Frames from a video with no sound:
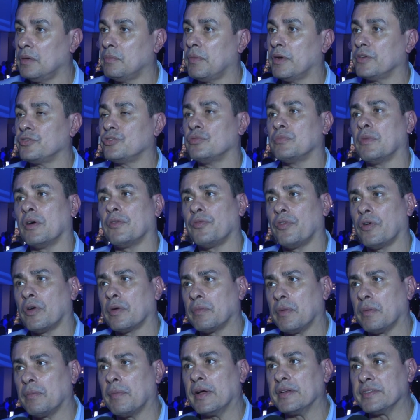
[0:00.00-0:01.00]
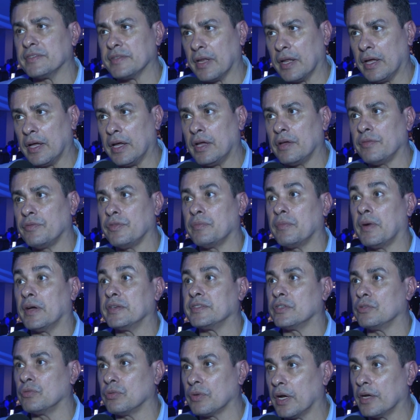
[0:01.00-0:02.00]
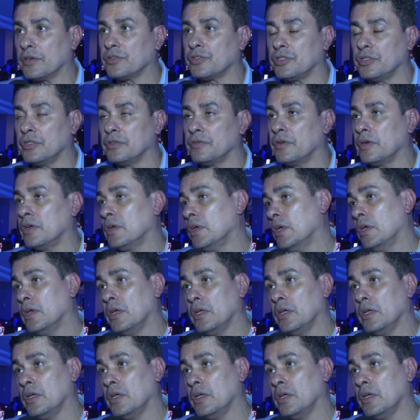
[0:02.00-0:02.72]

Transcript: mas de uma forma mais leve, mais educativa